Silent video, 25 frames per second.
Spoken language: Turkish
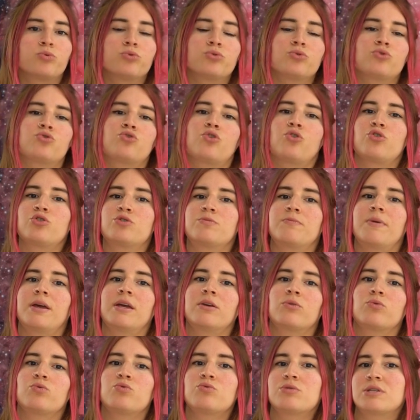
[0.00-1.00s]
bunu çözmek
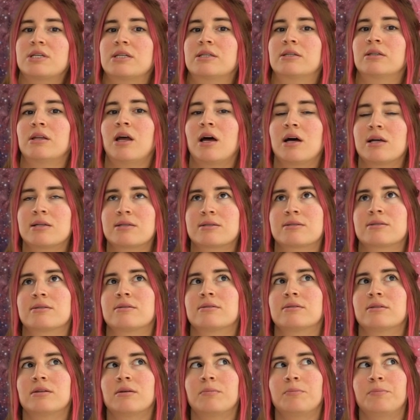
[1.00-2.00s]
üzerine
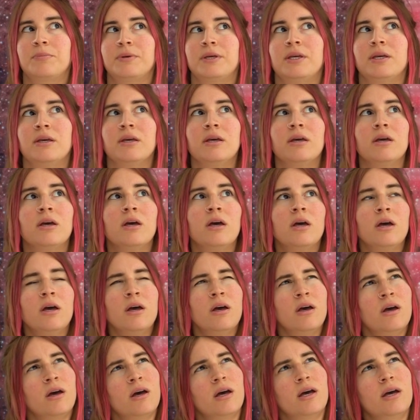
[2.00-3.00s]
aslında bir
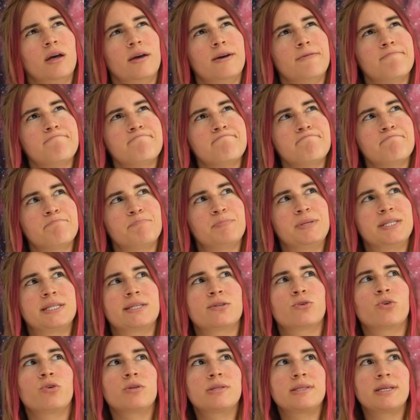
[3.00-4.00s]
e,
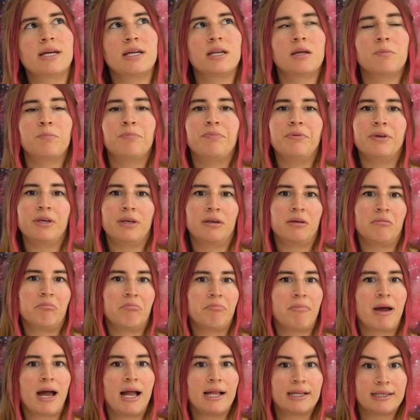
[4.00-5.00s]
psikoterapi
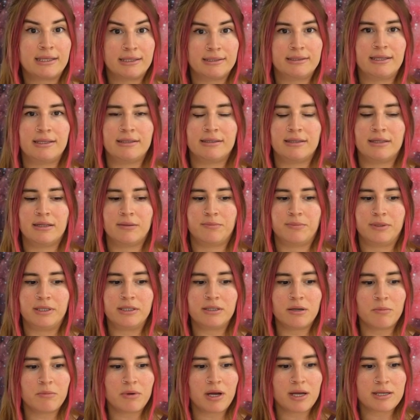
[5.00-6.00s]
belki
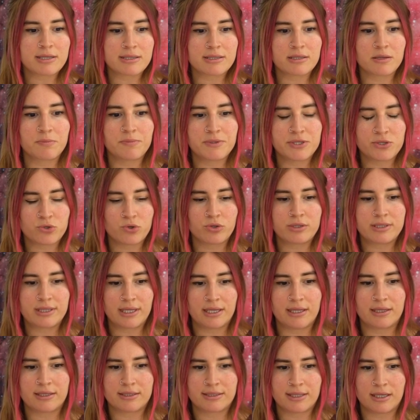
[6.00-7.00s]
denilebilir ama aslında
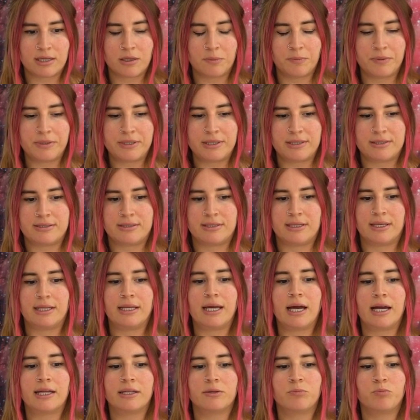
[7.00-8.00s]
psikoterapi de değil.
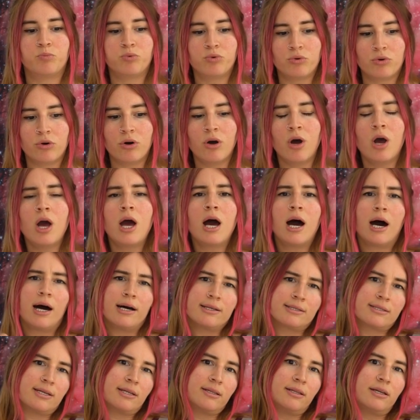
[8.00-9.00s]
Yani bu
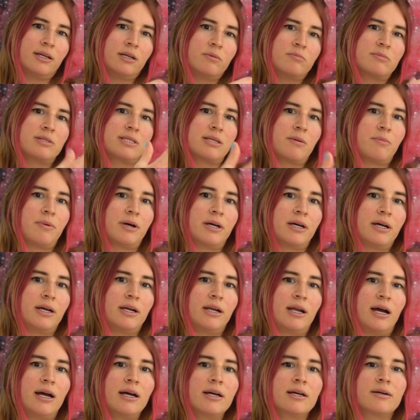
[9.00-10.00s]
atalarımıza
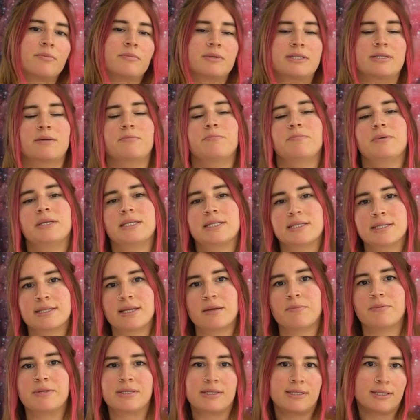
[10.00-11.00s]
bakarak mesela
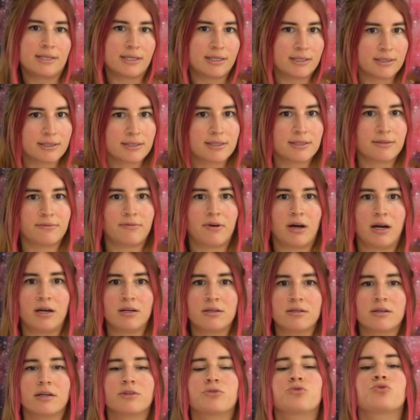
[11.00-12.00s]
bizde bir sıkıntı
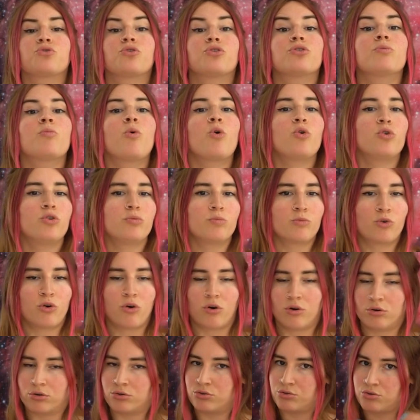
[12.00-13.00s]
var. Atıyorum ölüm
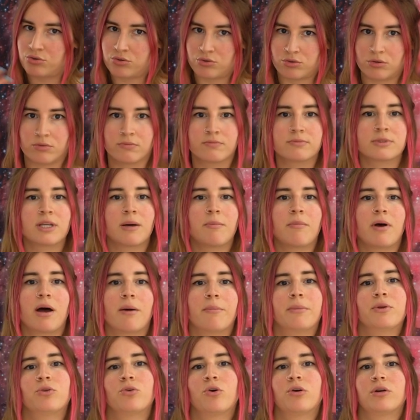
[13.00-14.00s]
korkusu.
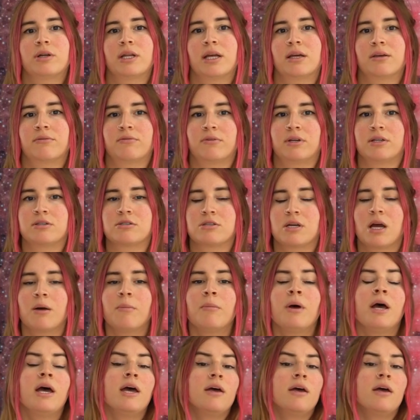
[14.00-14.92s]
Tamamen örnek vereceğim.